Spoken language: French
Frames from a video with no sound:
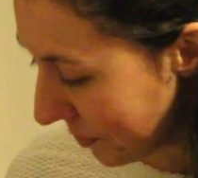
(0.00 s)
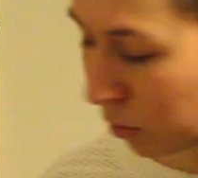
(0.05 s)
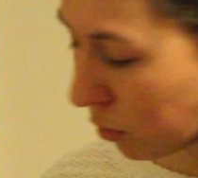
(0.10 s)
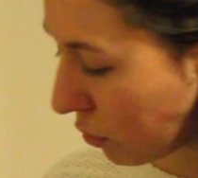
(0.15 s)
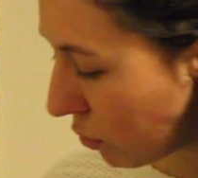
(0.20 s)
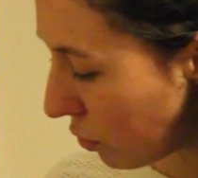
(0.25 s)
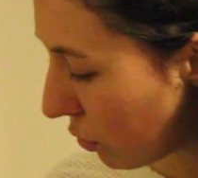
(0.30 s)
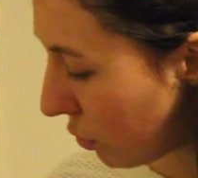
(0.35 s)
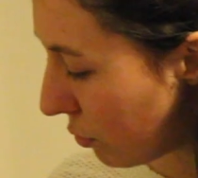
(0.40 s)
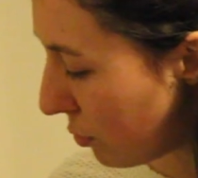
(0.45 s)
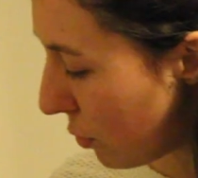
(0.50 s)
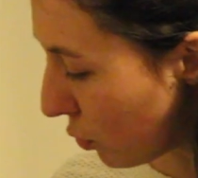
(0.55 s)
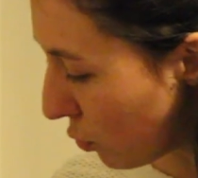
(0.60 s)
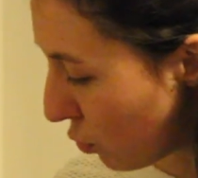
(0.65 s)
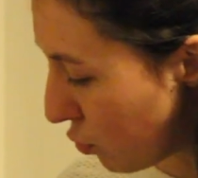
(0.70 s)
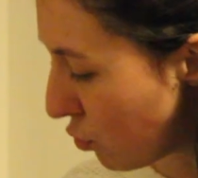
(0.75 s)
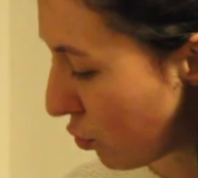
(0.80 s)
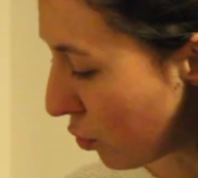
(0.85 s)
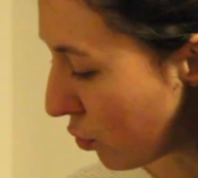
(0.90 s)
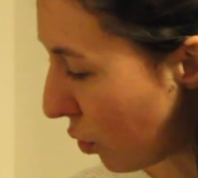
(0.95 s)
Autrement,
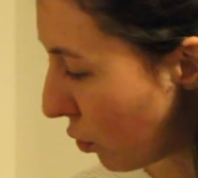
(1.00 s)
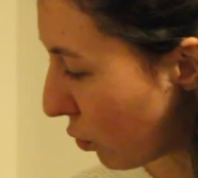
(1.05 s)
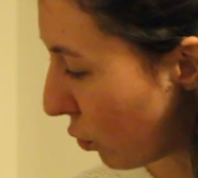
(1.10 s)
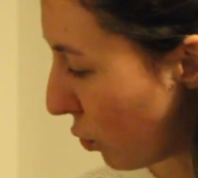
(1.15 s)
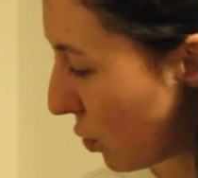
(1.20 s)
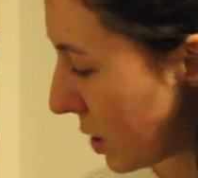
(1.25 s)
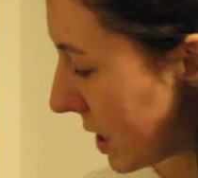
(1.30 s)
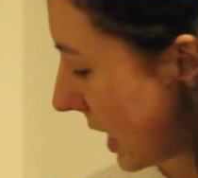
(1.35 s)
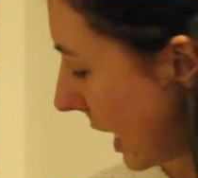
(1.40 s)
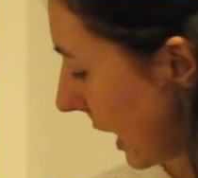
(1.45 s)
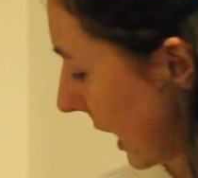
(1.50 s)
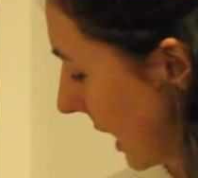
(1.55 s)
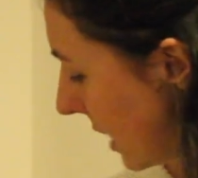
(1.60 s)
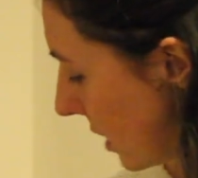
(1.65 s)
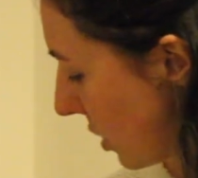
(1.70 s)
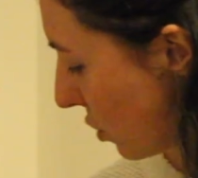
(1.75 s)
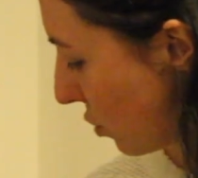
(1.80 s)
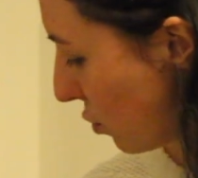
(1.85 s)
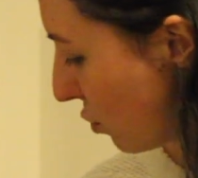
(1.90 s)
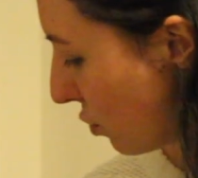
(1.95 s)
toujours dans le gros sac à
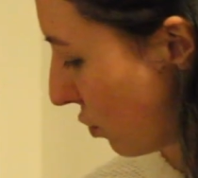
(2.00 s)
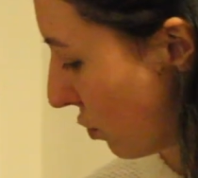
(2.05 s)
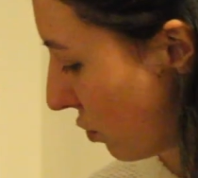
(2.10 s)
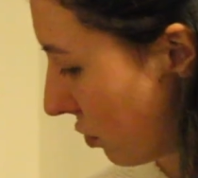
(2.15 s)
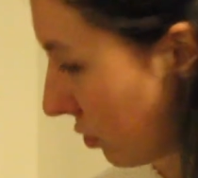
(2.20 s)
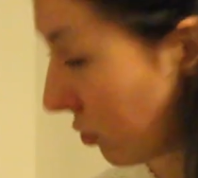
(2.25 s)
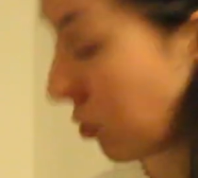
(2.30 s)
soute,